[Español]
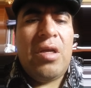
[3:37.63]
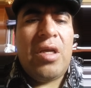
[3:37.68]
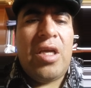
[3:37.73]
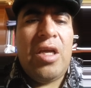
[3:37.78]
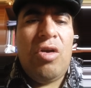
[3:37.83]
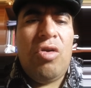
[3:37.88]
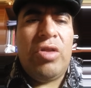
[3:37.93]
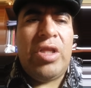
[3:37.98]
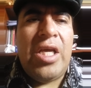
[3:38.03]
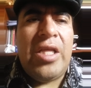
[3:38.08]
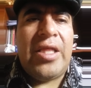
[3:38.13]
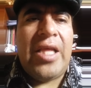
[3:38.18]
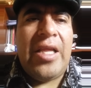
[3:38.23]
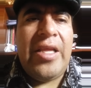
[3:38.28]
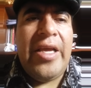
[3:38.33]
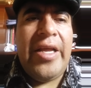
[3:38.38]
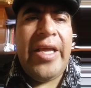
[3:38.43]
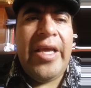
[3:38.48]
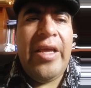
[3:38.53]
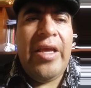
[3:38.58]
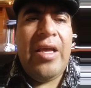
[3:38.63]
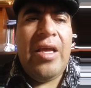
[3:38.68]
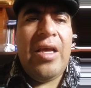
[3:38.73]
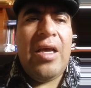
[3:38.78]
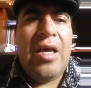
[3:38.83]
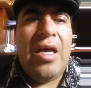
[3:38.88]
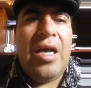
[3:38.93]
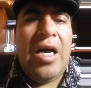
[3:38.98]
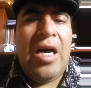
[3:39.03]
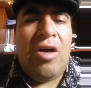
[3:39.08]
que lo
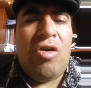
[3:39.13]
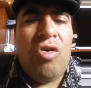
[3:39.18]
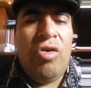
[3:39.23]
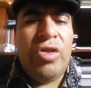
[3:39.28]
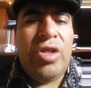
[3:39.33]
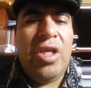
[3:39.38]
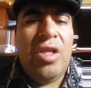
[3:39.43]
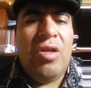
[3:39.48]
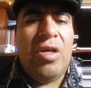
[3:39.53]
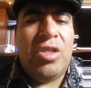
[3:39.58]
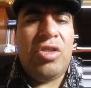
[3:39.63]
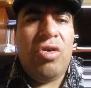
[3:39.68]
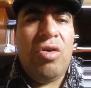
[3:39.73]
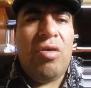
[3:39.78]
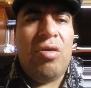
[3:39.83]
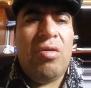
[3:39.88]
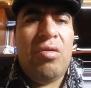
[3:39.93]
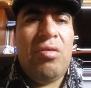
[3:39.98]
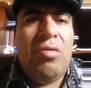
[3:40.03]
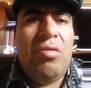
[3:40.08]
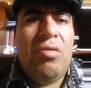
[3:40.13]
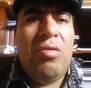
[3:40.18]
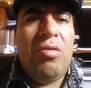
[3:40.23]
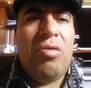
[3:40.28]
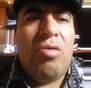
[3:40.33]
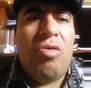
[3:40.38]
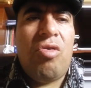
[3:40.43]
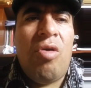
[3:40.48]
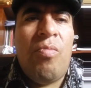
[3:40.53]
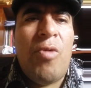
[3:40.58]
detallaré a continuación
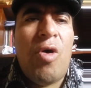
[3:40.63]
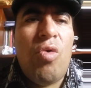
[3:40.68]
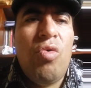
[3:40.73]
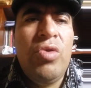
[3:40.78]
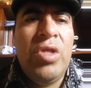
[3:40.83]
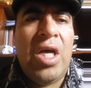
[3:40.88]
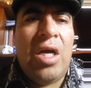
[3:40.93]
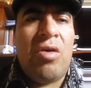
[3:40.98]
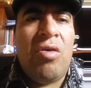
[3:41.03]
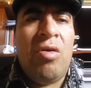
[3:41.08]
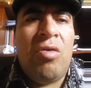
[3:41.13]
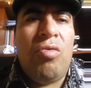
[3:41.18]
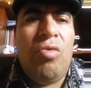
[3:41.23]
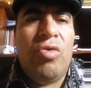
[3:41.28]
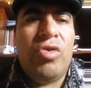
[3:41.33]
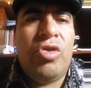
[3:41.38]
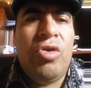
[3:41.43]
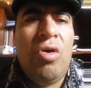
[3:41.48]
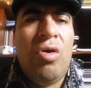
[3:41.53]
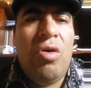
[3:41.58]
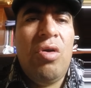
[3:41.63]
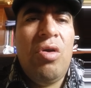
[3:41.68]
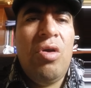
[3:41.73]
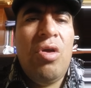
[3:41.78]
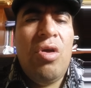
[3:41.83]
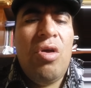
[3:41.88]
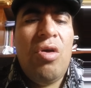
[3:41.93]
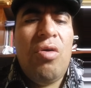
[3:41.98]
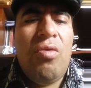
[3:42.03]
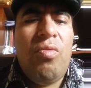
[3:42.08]
como una conclusión
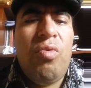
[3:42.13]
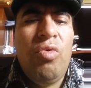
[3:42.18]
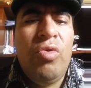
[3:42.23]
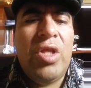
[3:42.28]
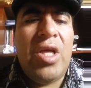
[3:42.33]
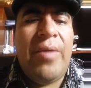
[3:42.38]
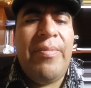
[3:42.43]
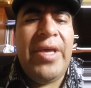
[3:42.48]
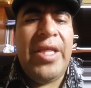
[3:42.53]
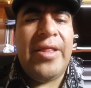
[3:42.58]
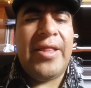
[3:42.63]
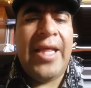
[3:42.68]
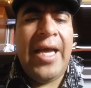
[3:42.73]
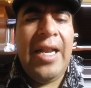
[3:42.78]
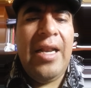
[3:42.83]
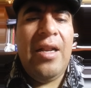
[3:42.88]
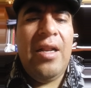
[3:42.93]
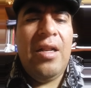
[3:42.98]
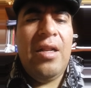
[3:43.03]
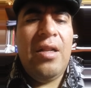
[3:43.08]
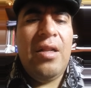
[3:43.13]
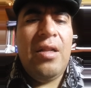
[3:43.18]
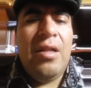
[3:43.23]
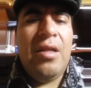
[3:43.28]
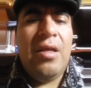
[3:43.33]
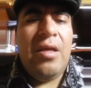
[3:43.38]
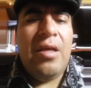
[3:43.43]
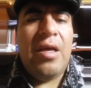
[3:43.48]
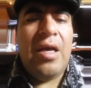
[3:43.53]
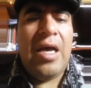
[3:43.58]
fundamental
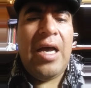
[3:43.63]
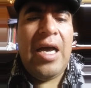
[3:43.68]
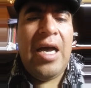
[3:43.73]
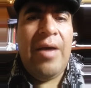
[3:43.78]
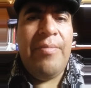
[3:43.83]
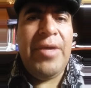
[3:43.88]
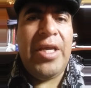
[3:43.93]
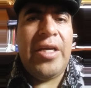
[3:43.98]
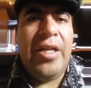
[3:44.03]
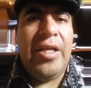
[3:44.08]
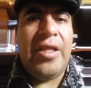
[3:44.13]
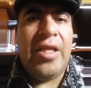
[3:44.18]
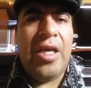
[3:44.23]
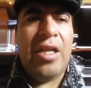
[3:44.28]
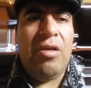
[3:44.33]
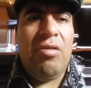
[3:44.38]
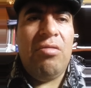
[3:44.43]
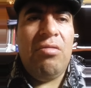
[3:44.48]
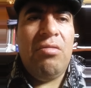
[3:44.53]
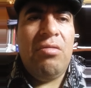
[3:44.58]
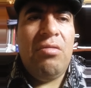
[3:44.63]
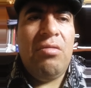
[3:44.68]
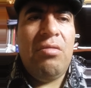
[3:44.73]
a mi criterio.